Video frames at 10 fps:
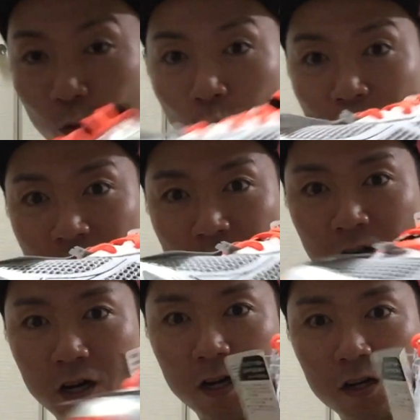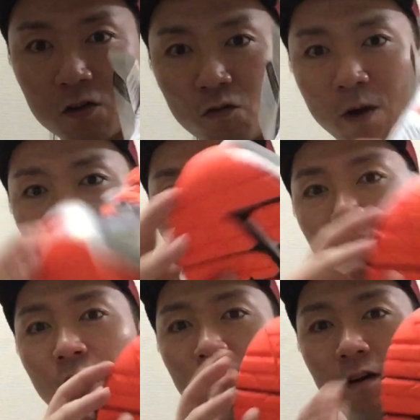どうですかホワイ
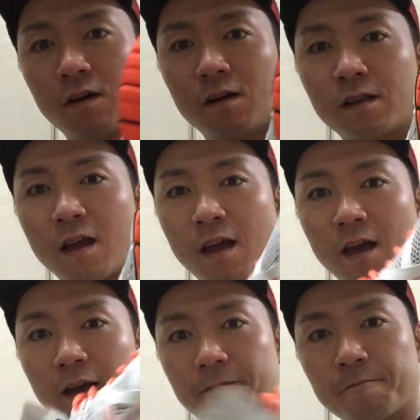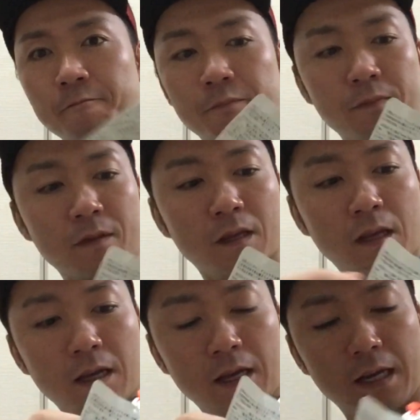えね
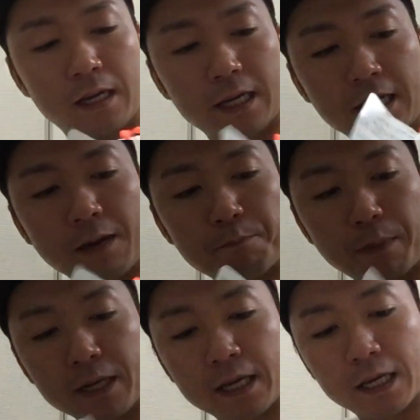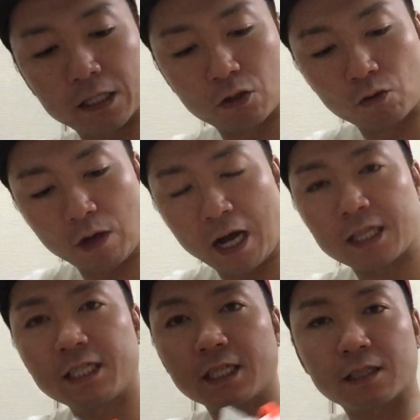やっぱりその
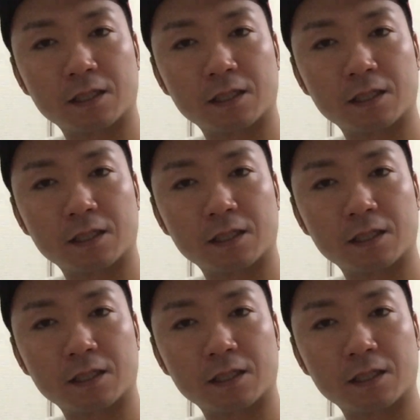アシック